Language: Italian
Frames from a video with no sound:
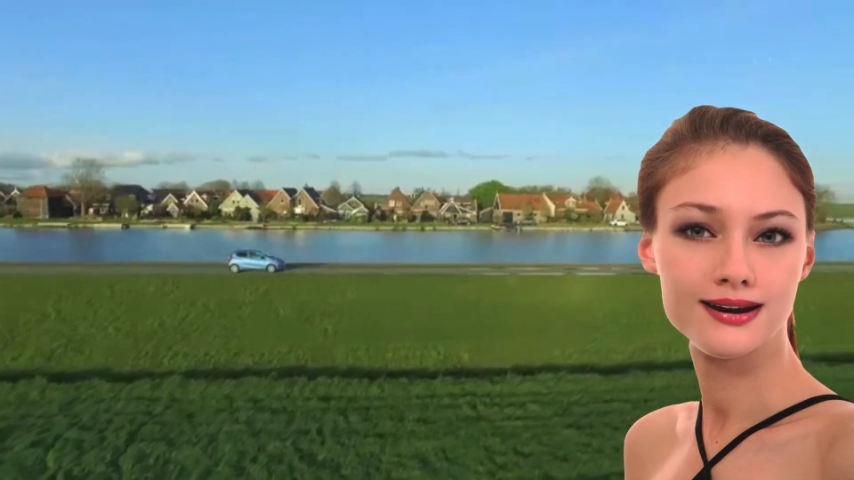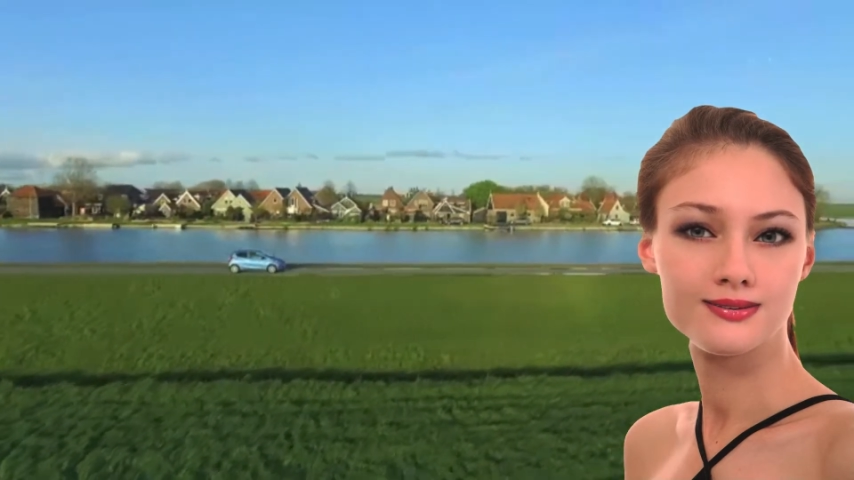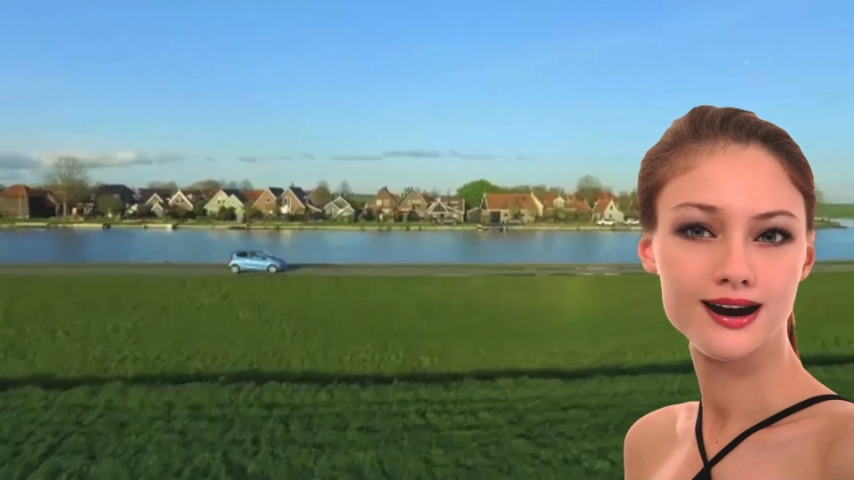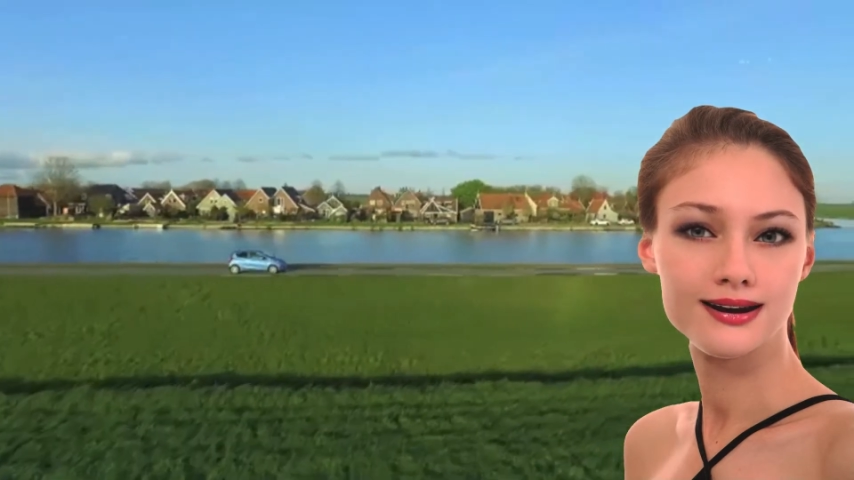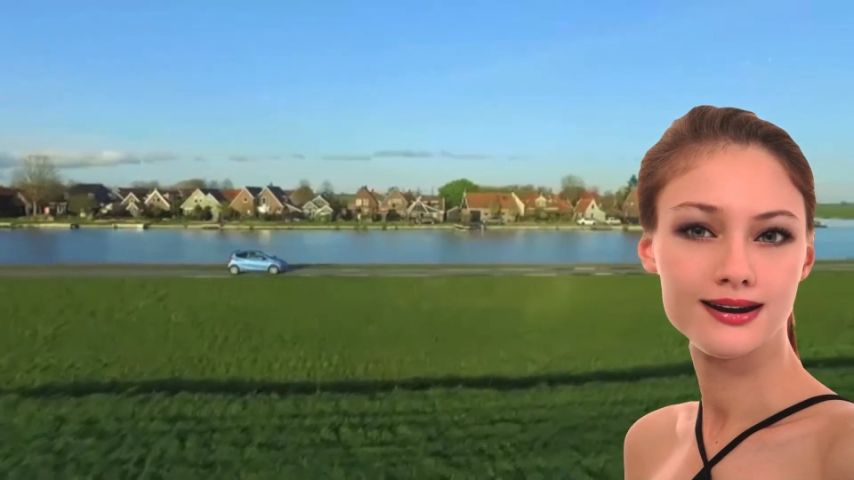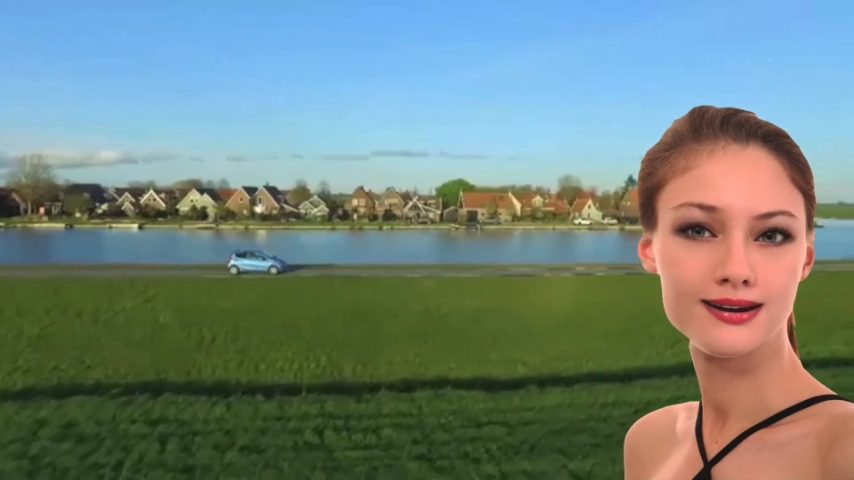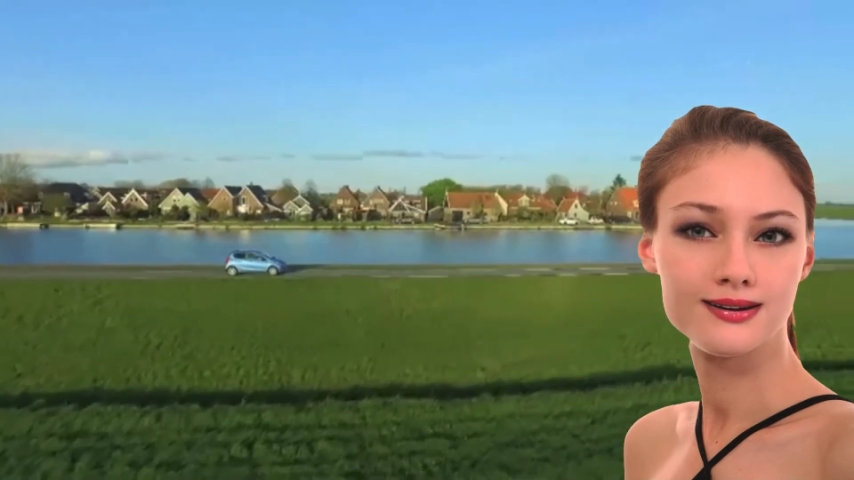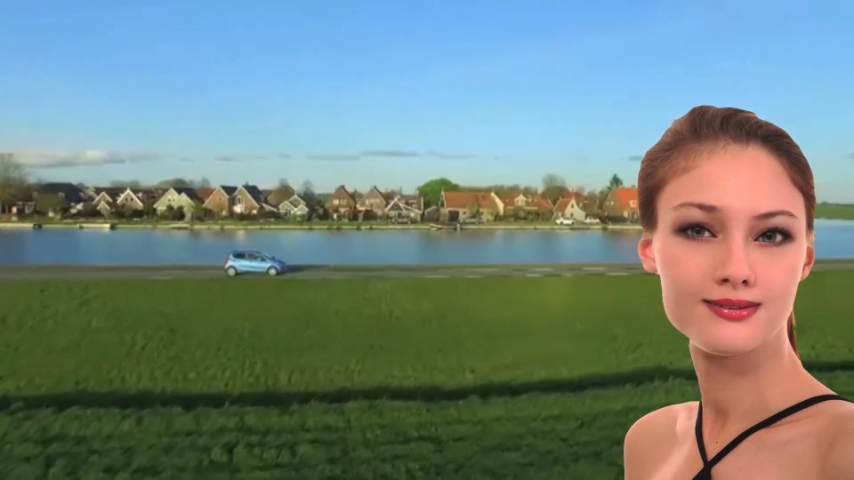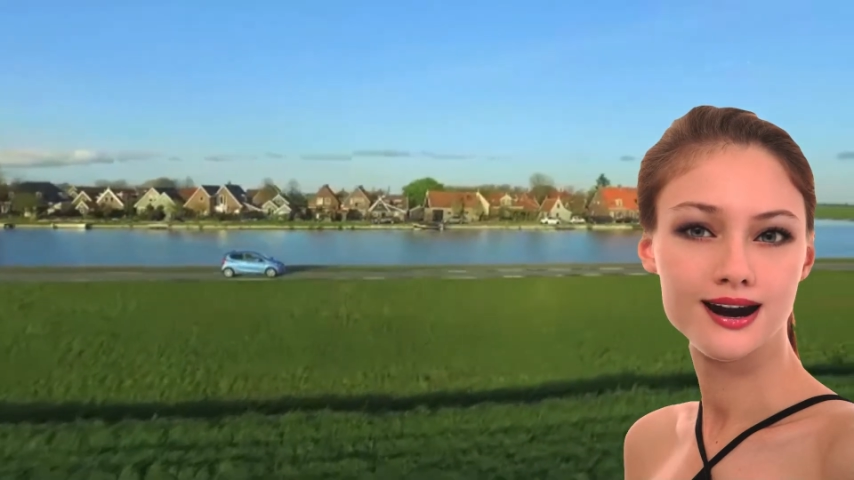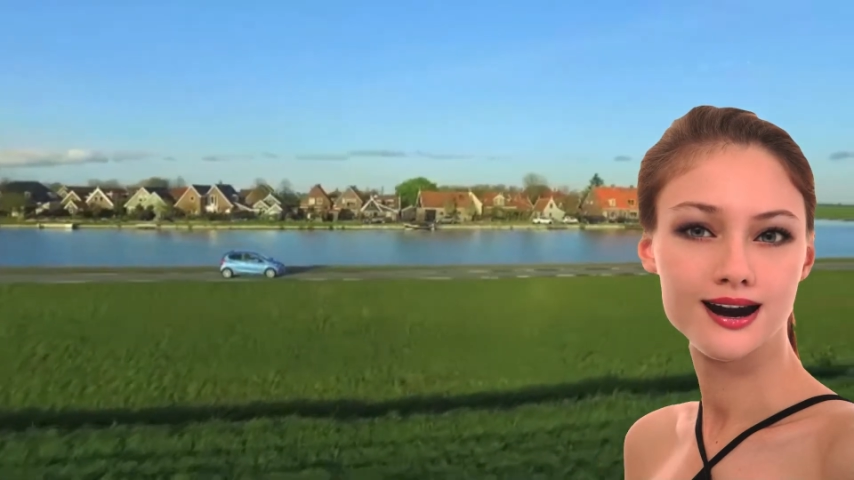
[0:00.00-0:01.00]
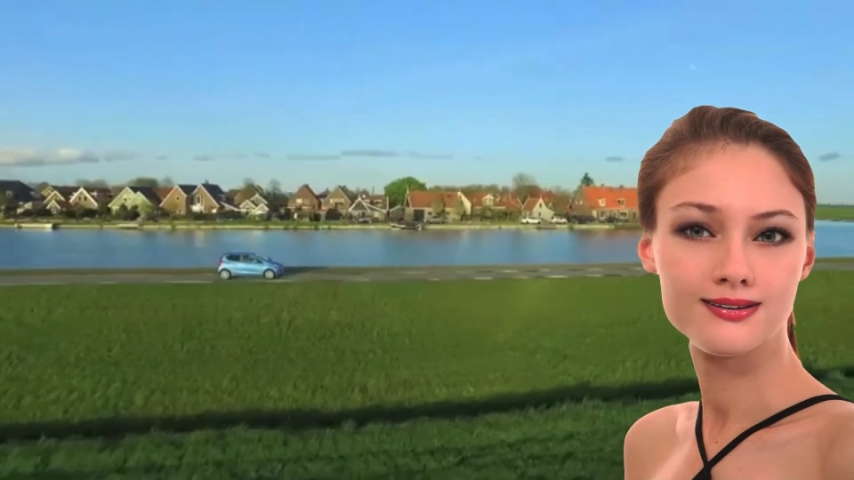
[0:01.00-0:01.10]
in Italia e debutterà